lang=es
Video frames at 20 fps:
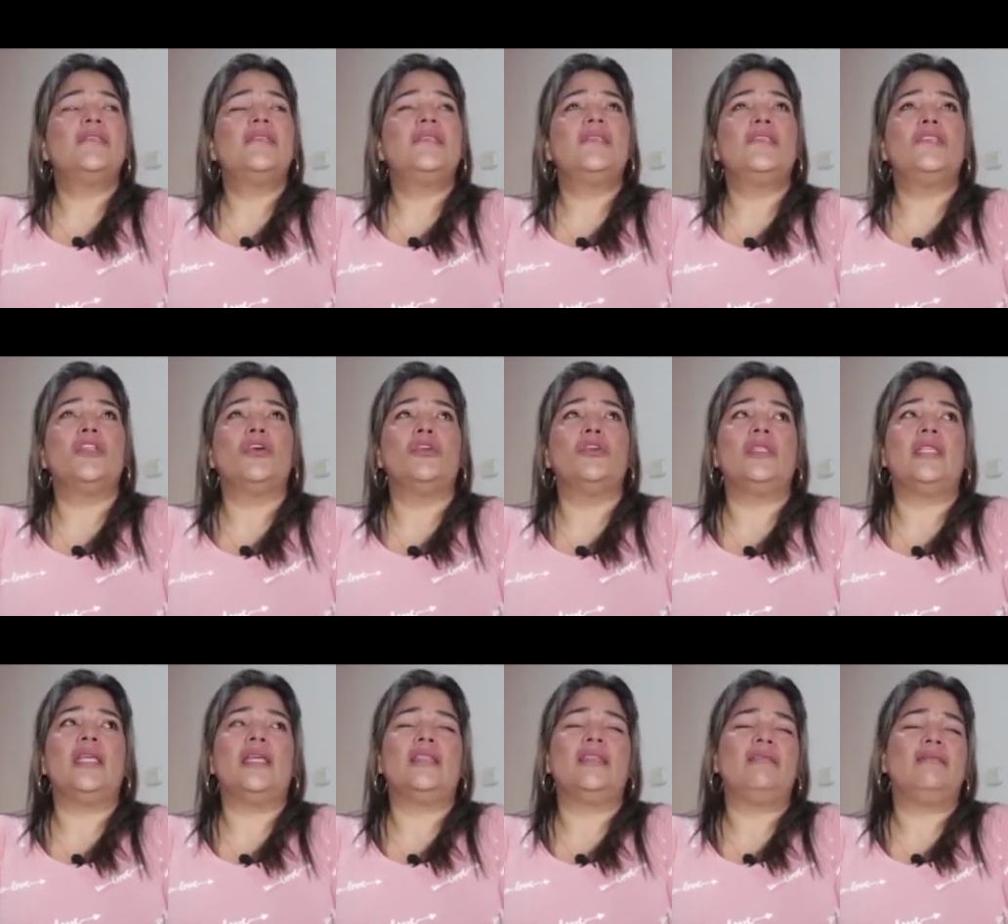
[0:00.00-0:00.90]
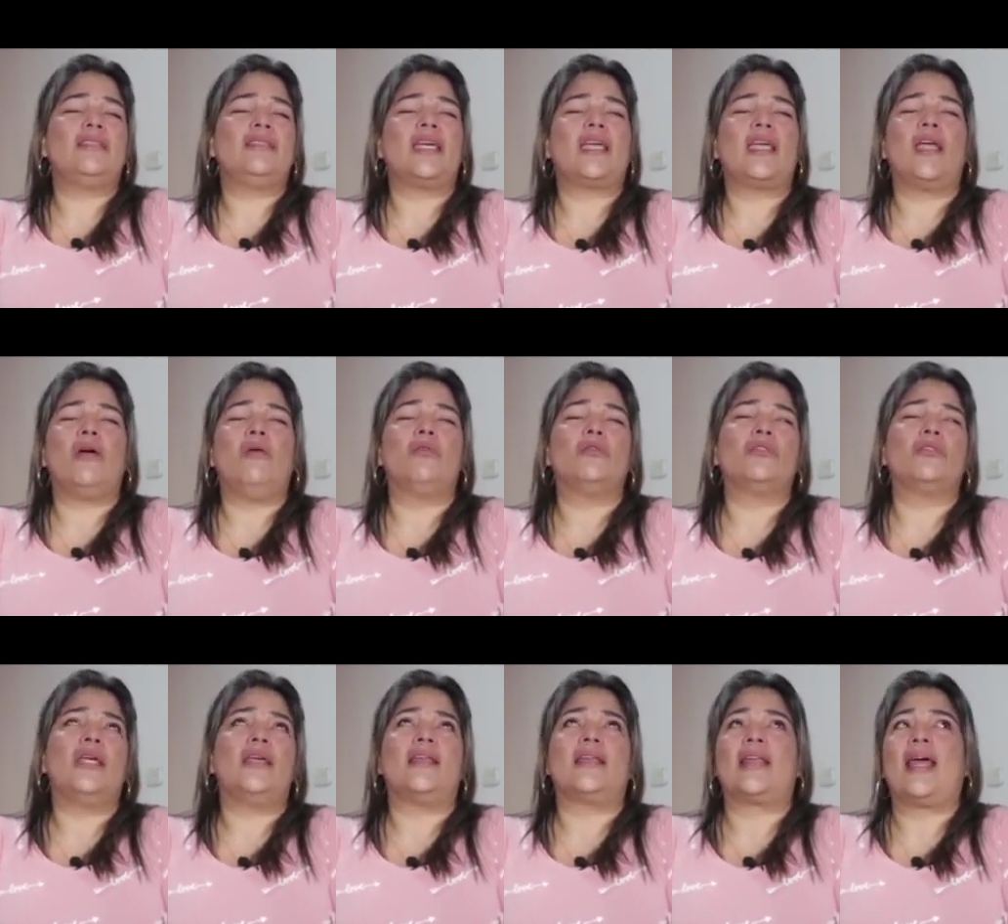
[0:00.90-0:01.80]
donde saqué como
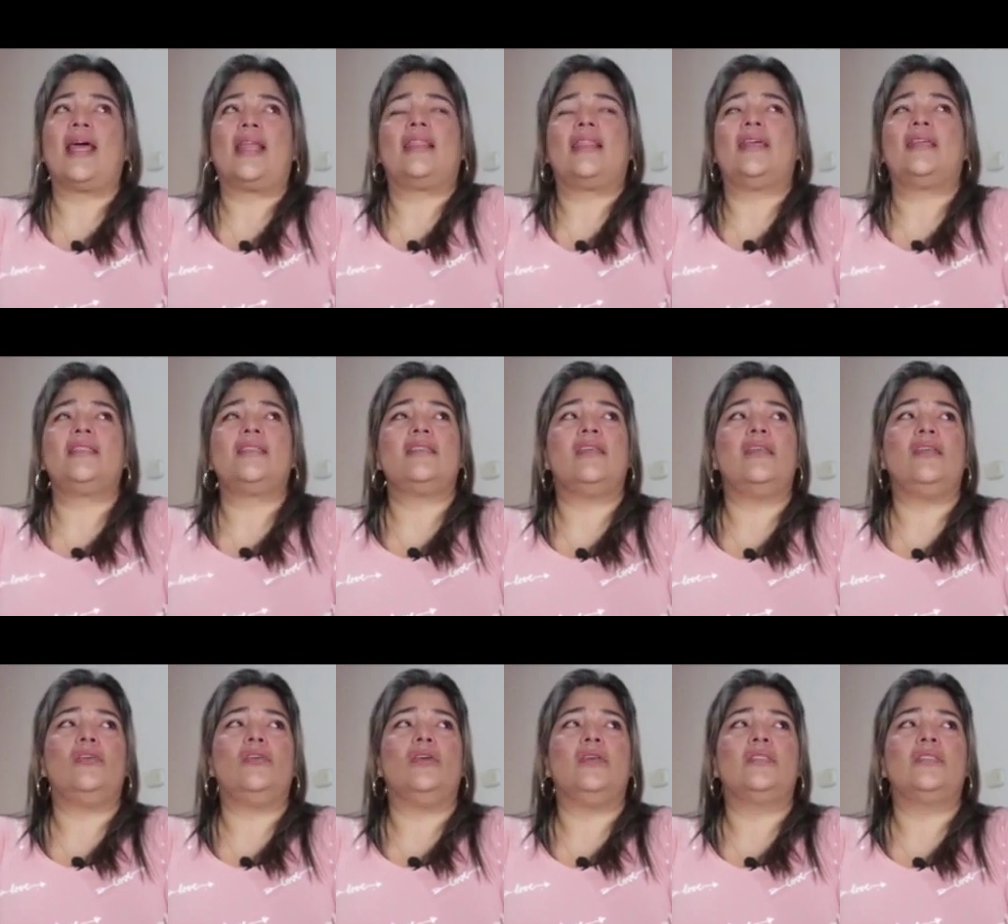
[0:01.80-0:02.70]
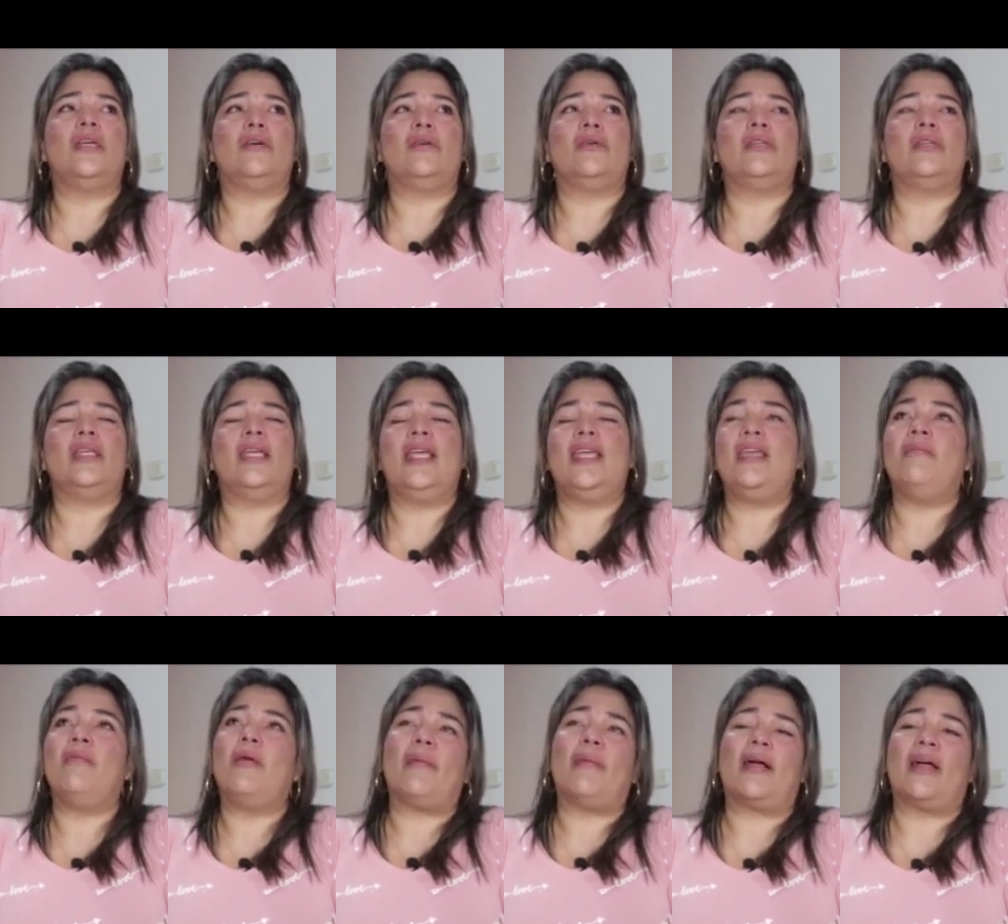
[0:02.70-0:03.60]
seis ratas y yo decía, oye,
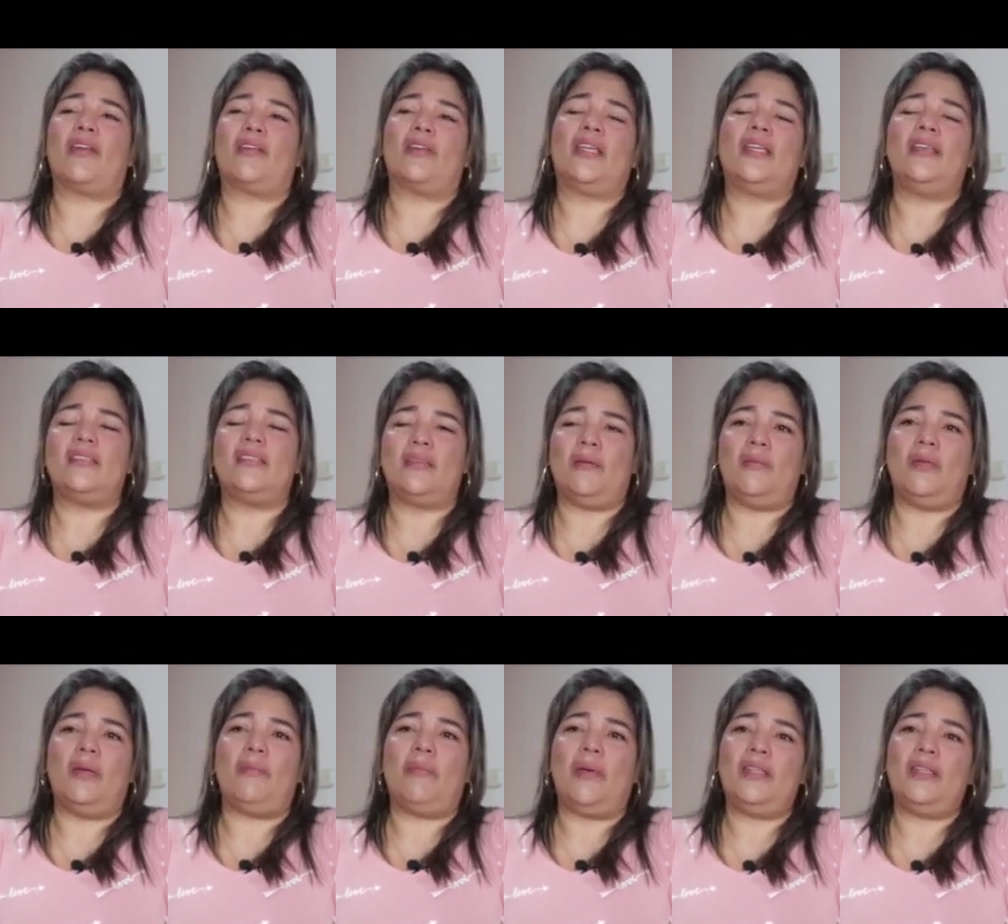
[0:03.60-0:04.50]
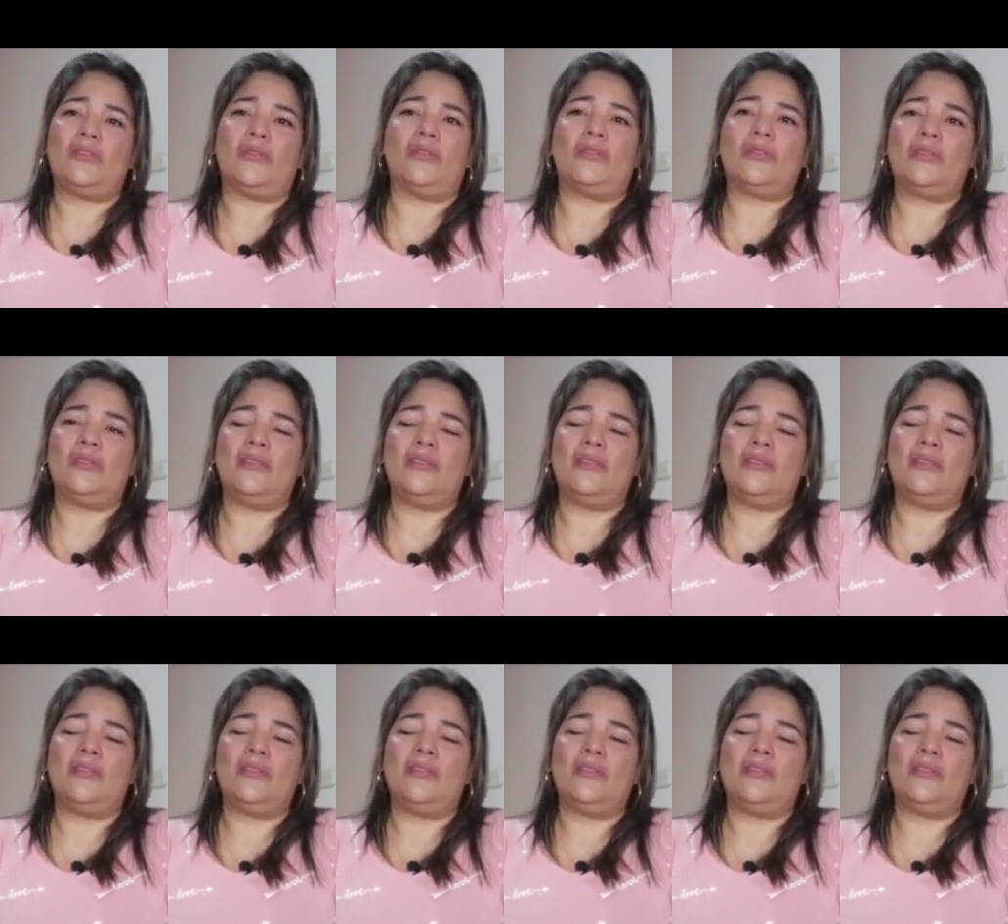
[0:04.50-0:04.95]
y me pagaron 15 mil pesos.